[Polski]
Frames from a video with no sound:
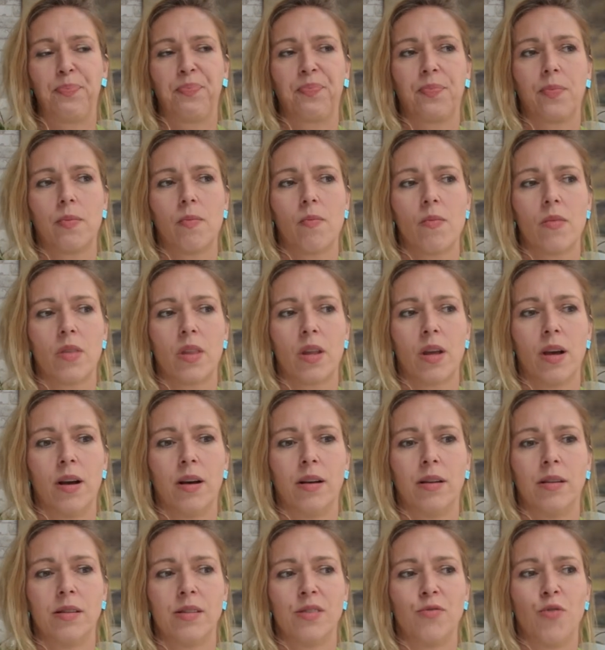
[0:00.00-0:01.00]
Mm,
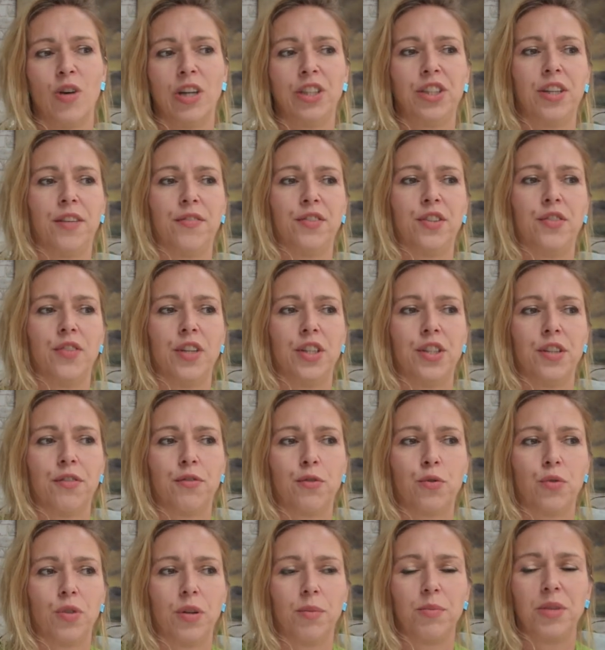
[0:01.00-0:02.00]
zwłaszcza w świecie,
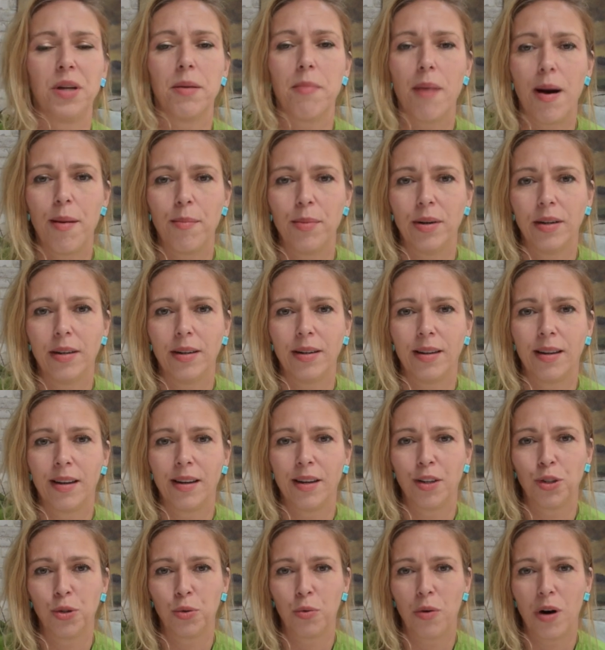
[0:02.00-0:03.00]
w którym nie mamy
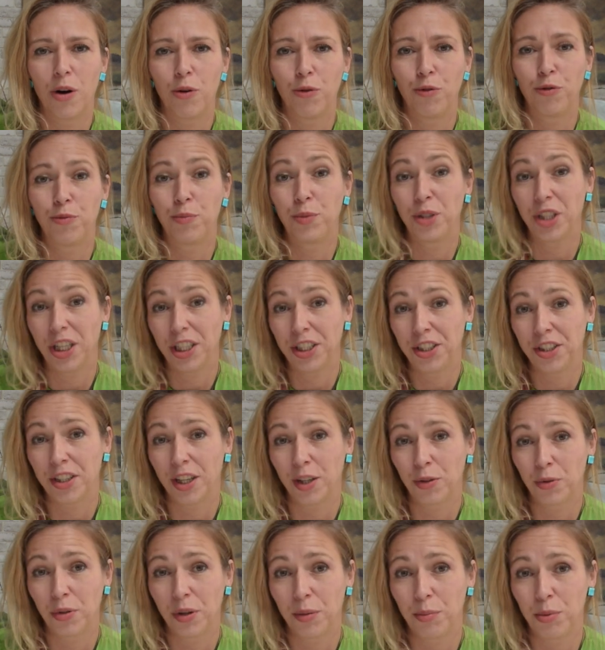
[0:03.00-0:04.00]
rytuałów
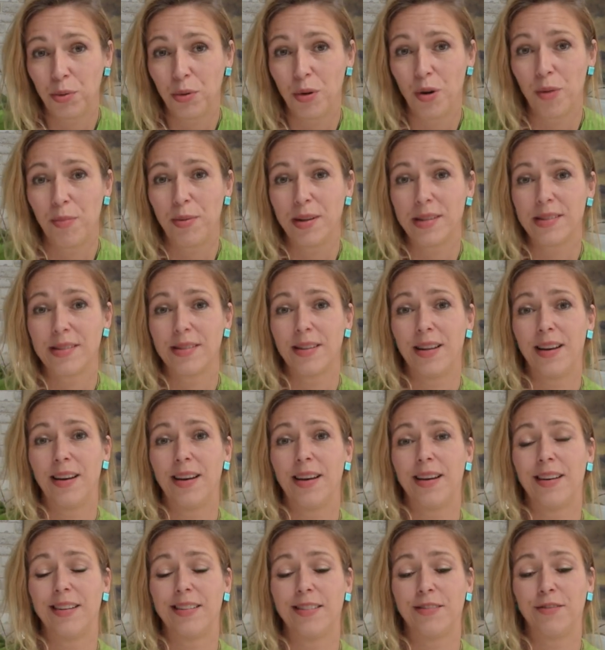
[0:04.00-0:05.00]
przejścia, które były
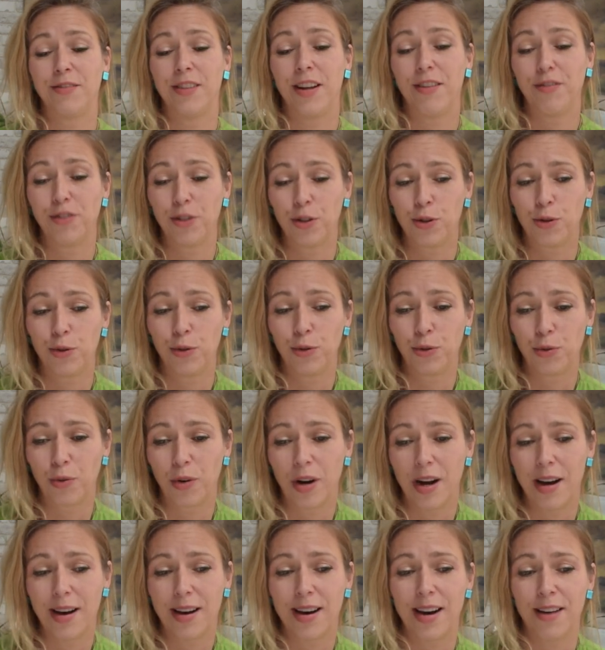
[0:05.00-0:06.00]
obecne w dawnych
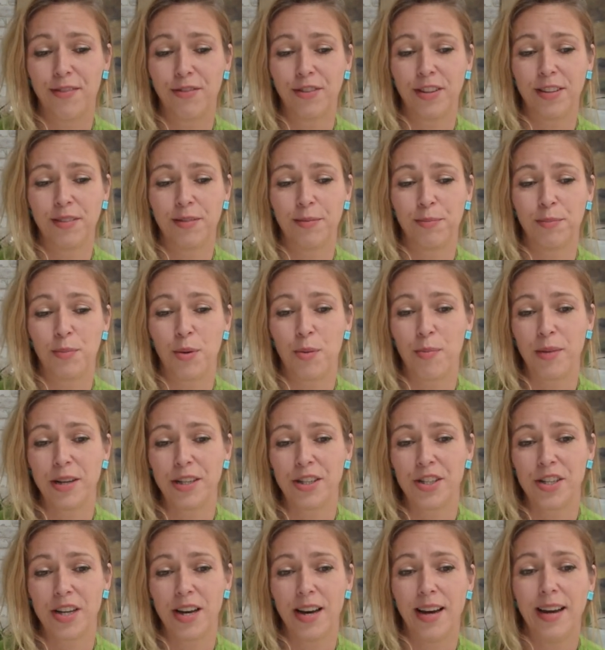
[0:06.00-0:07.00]
kulturach, a w tym
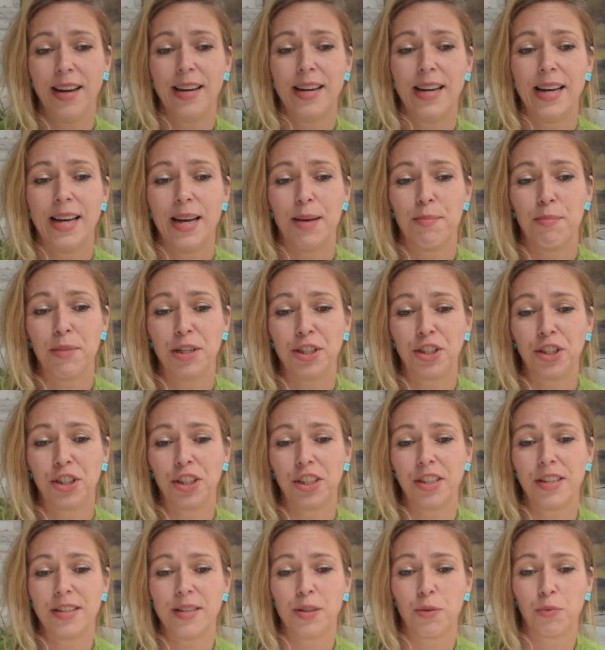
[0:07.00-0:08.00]
momencie
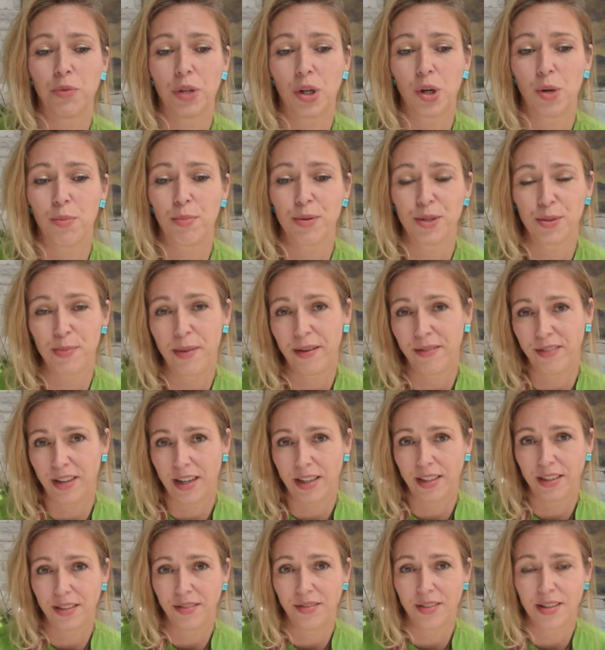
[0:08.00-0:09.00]
mężczyźni są tego
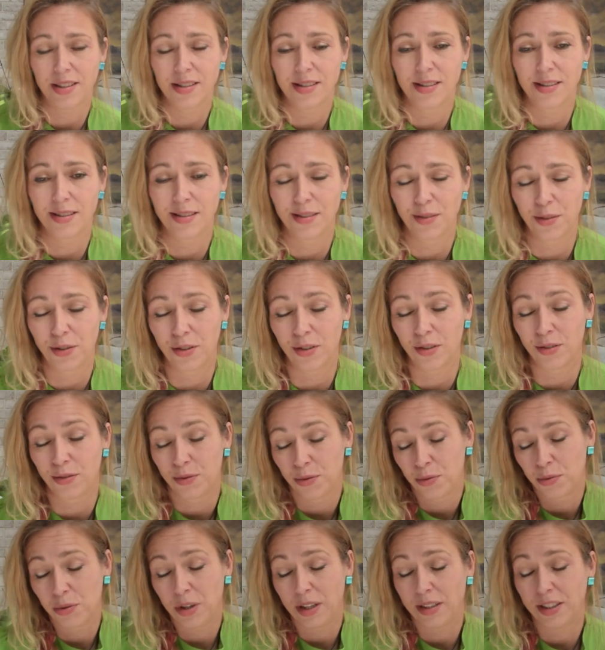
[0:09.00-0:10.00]
pozbawieni, więc to
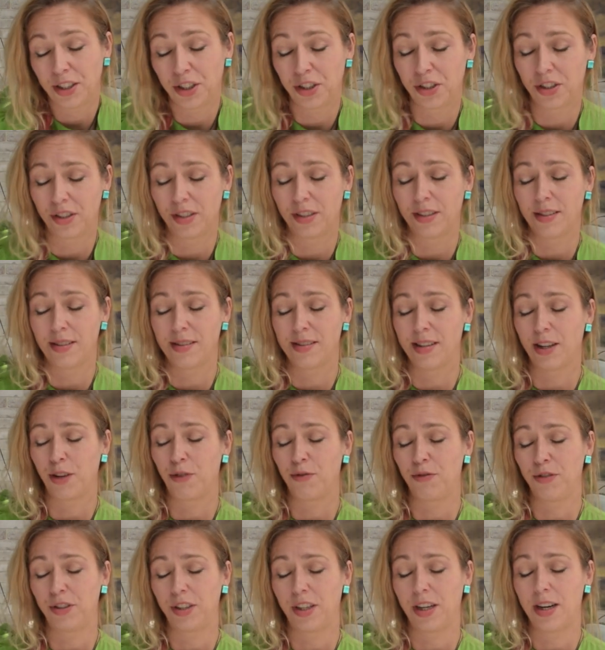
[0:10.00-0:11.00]
tutaj też z
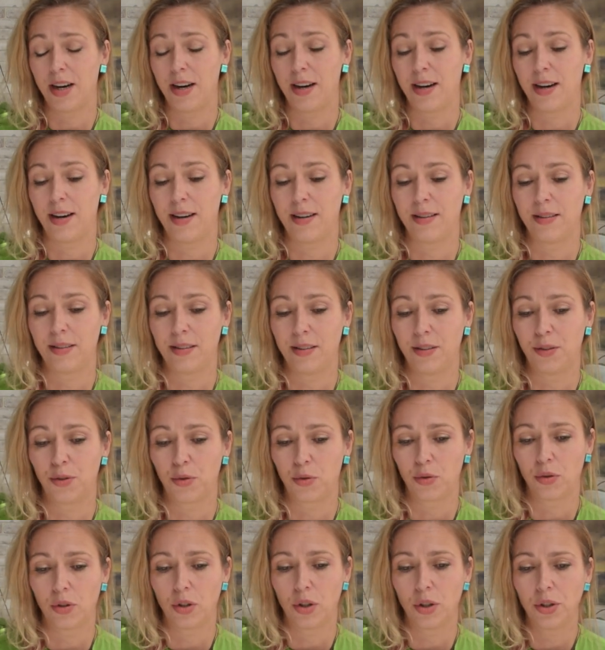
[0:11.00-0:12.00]
tego wynika y,
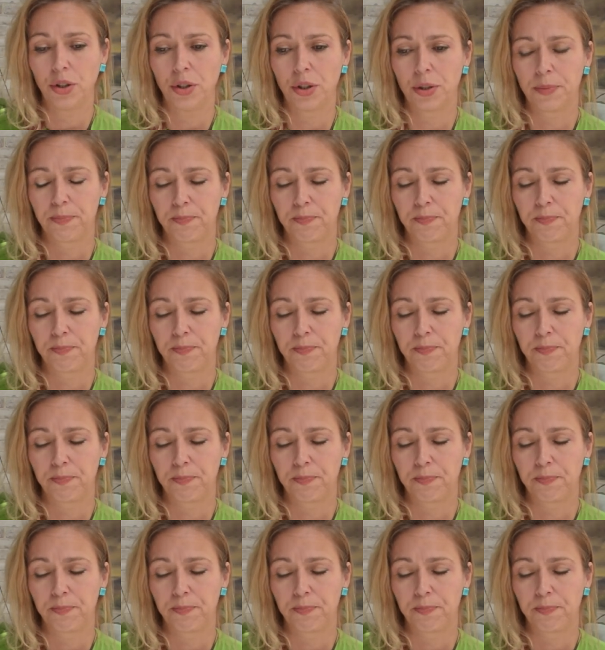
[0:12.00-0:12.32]
trudność.